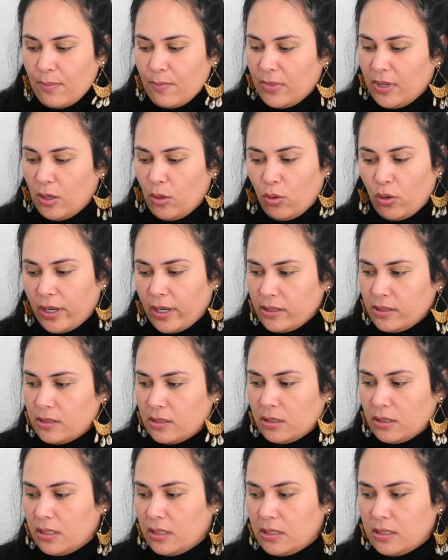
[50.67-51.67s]
Mais le
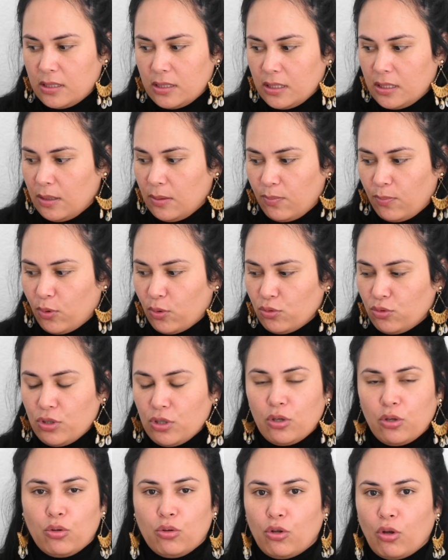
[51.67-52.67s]
reste, c'est des
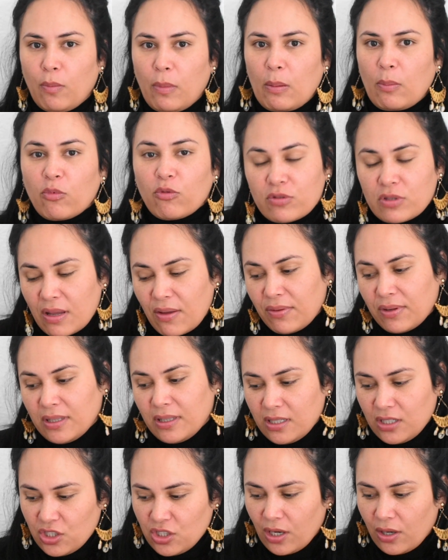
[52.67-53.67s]
produits que normalement, vous avez
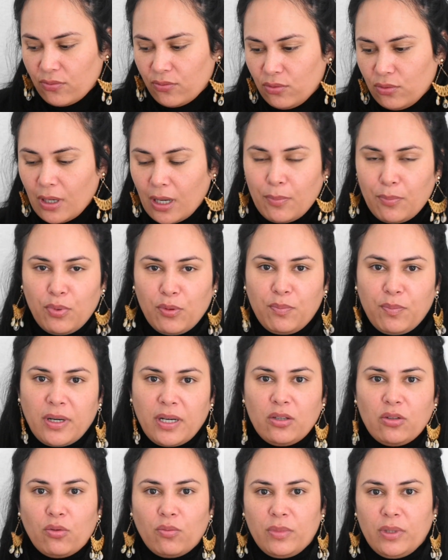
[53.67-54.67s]
déjà vu à peu
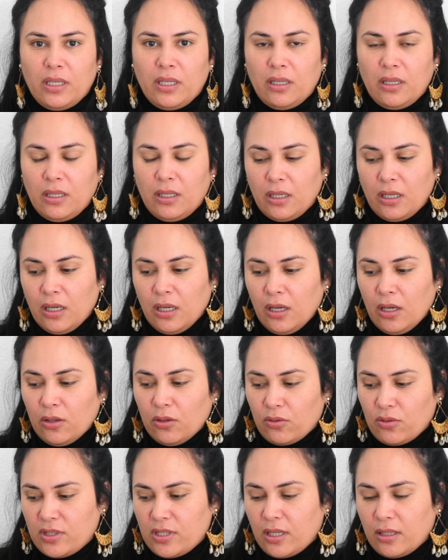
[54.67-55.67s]
près dans, mes,
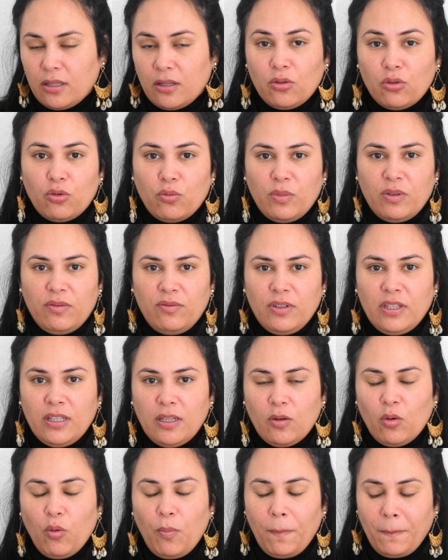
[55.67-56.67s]
dans certaines de mes
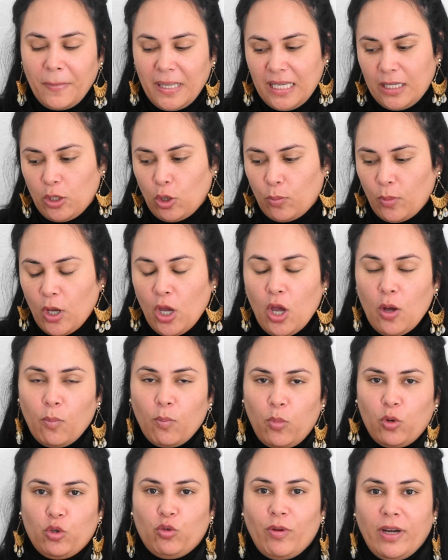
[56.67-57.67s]
vidéos make-up.
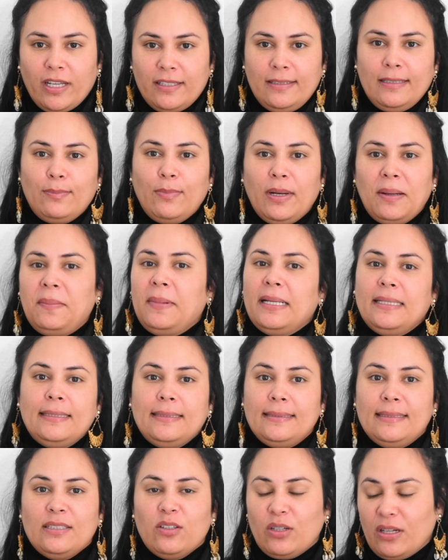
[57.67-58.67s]
Bon, je vais arrêter de
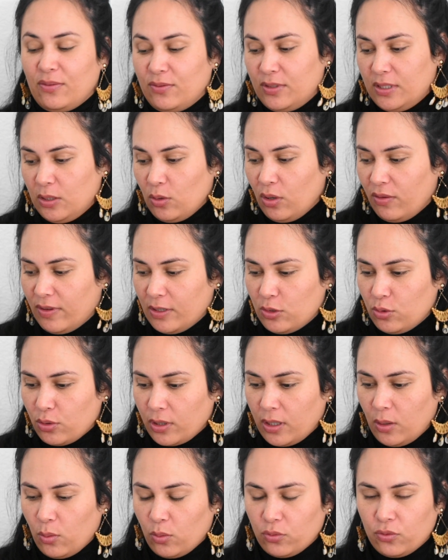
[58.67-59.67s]
blablater, sinon ma vidéo, elle va
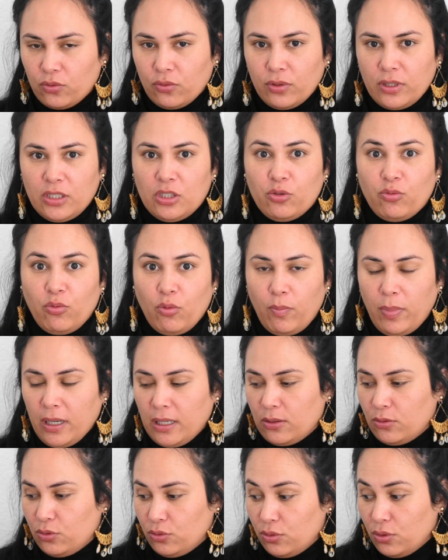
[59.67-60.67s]
durer longtemps. Et je veux pas
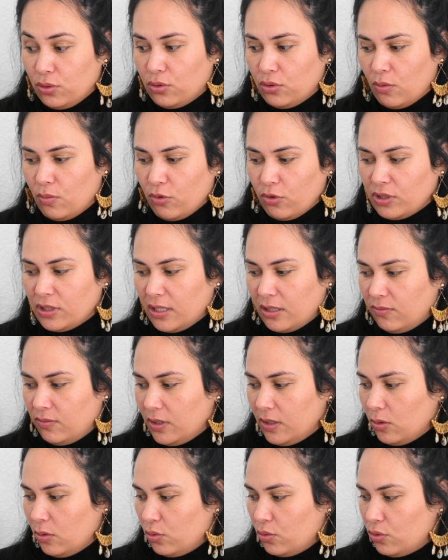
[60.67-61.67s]
que, justement que cette
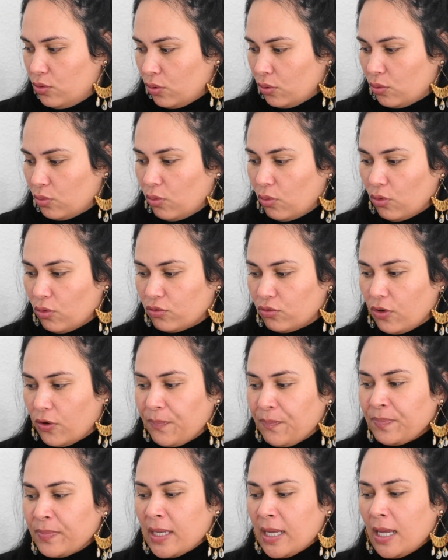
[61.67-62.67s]
vidéo dure trop longtemps.